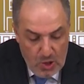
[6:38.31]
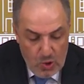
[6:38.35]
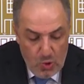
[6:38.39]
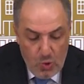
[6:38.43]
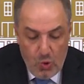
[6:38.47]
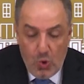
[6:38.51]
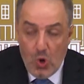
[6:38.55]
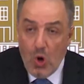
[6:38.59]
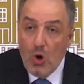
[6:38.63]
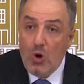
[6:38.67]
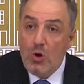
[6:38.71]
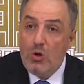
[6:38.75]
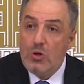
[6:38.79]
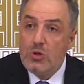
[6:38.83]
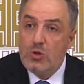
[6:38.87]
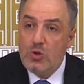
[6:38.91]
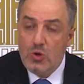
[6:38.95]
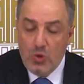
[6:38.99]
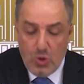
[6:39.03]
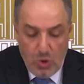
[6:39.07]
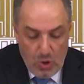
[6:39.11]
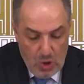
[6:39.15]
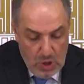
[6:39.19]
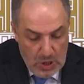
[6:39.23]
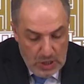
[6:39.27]
üye
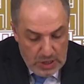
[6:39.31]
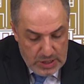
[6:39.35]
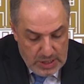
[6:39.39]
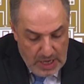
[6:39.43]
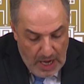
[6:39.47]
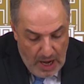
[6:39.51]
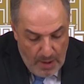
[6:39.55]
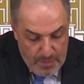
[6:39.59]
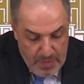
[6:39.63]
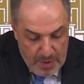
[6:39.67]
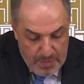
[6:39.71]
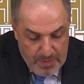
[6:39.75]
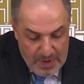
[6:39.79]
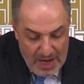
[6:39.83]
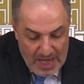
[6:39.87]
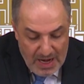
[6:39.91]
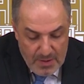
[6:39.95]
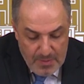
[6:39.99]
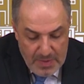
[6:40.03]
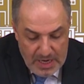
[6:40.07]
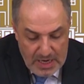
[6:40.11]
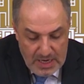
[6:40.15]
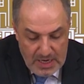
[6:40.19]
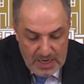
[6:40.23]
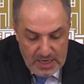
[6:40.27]
olduğu
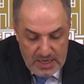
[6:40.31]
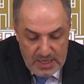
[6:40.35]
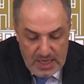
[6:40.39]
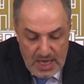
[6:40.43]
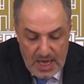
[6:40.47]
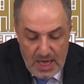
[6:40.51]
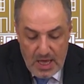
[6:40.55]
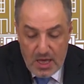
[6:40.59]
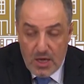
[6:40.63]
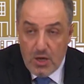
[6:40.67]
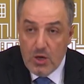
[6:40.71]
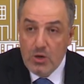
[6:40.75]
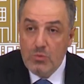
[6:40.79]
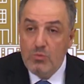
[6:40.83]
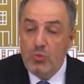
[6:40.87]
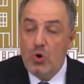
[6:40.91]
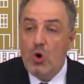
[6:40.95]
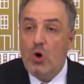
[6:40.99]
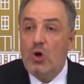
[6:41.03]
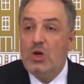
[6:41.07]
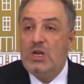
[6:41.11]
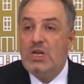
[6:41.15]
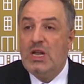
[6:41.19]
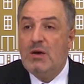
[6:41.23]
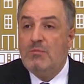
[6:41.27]
Tabipler Birliği de
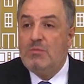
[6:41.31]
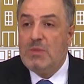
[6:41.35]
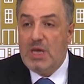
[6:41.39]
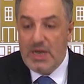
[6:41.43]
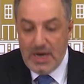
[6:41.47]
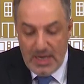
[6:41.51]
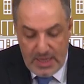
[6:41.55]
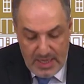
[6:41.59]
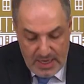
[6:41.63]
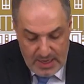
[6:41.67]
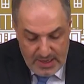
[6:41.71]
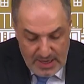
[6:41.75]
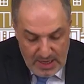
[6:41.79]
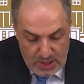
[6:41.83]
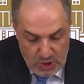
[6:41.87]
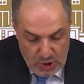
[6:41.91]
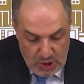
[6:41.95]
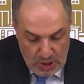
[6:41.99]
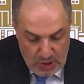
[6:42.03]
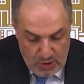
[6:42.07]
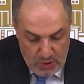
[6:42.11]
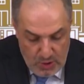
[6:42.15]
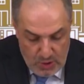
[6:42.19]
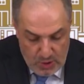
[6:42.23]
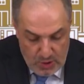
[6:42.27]
bu önlemlere dikkat
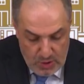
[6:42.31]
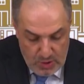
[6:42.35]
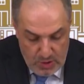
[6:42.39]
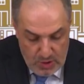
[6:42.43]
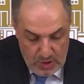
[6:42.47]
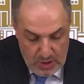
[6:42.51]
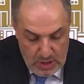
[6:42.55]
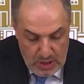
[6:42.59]
çekiyor.